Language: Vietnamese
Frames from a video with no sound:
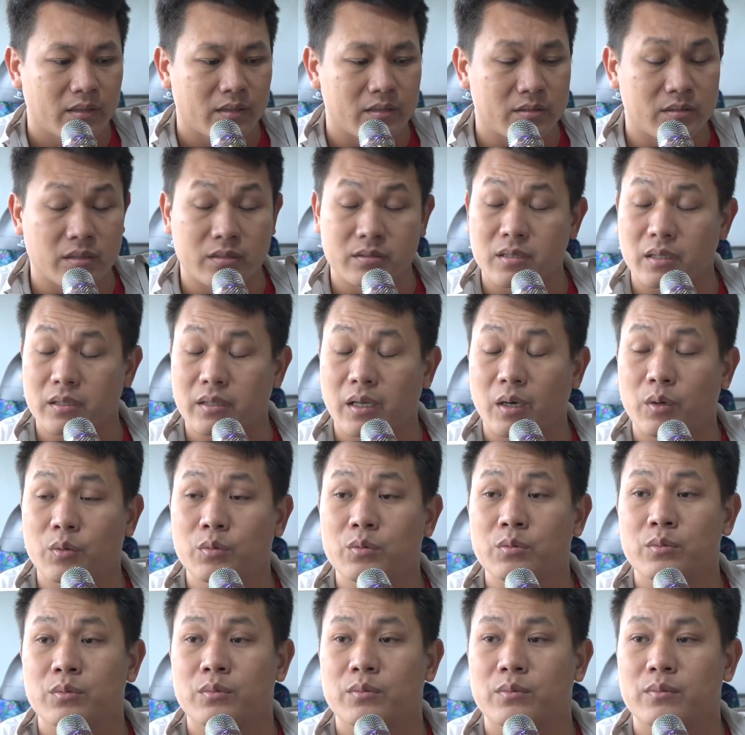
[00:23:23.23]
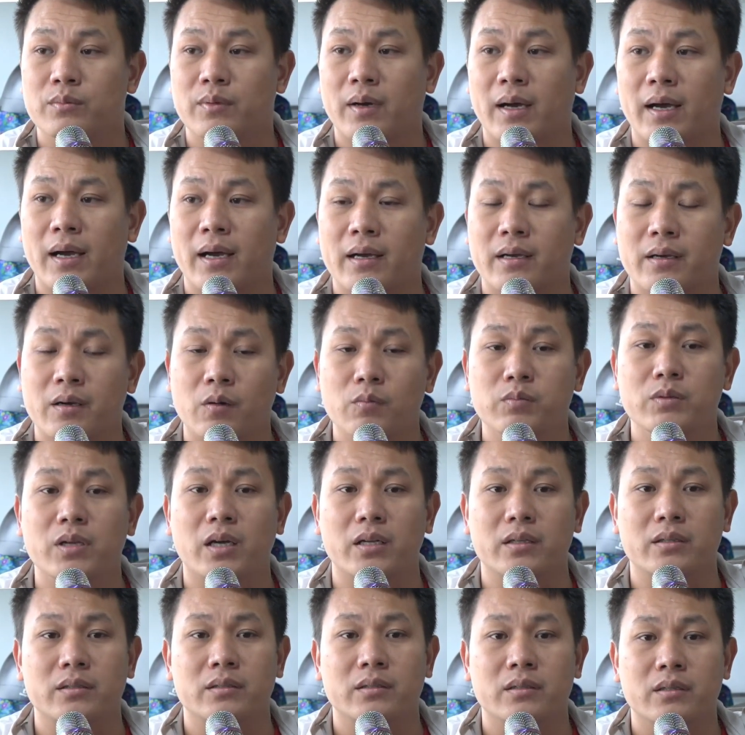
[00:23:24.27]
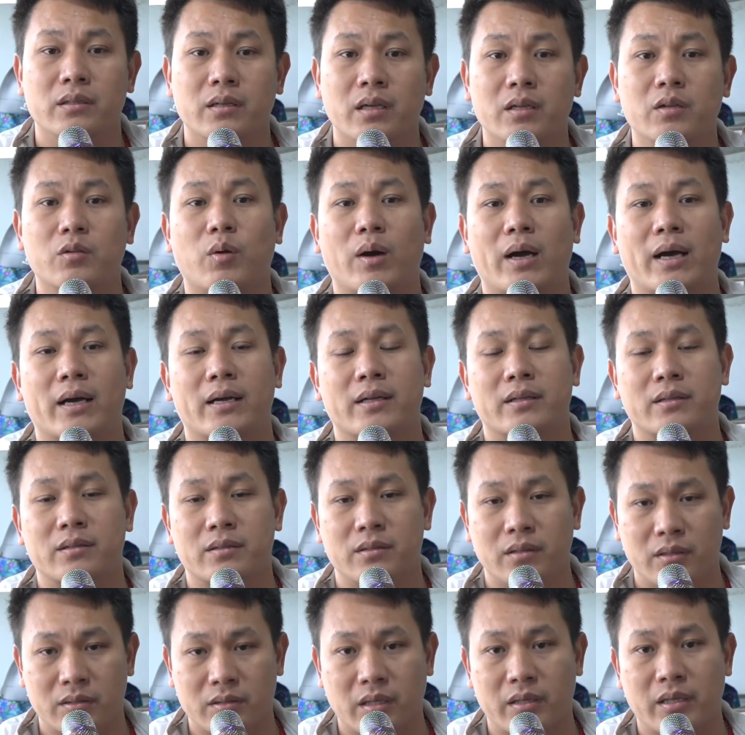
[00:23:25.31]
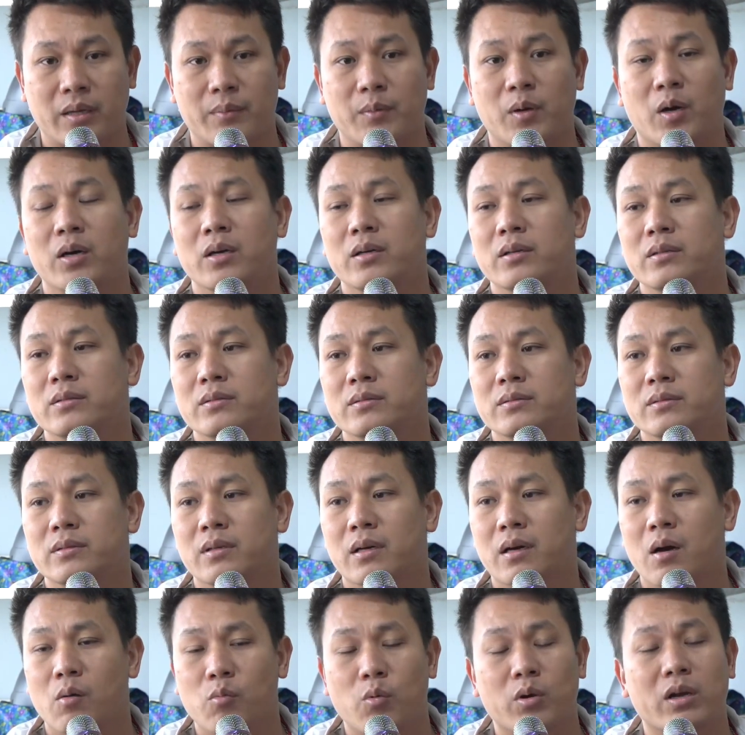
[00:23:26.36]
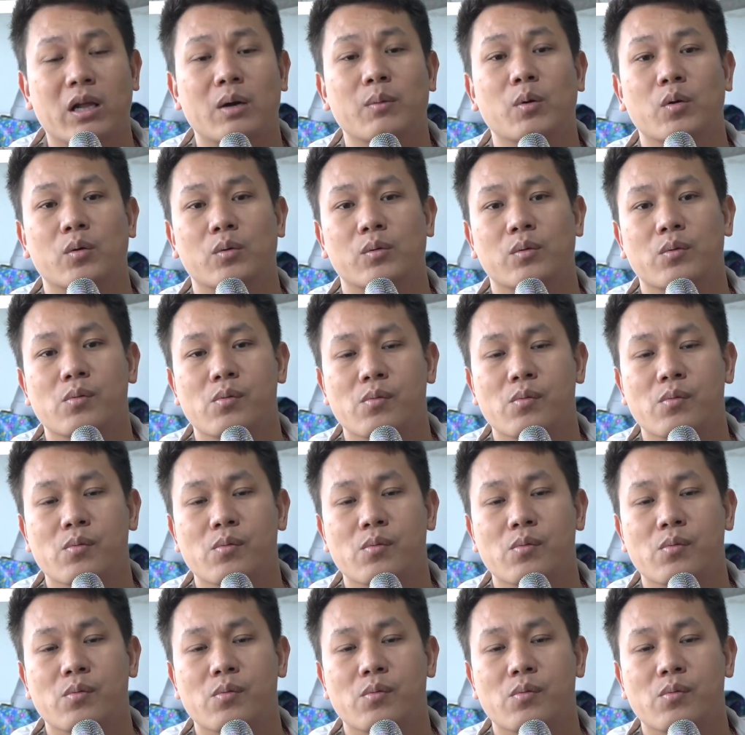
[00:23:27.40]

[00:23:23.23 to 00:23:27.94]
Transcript: dừng trận đấu và công nhận kết quả từ thời điểm đó không có đá buộc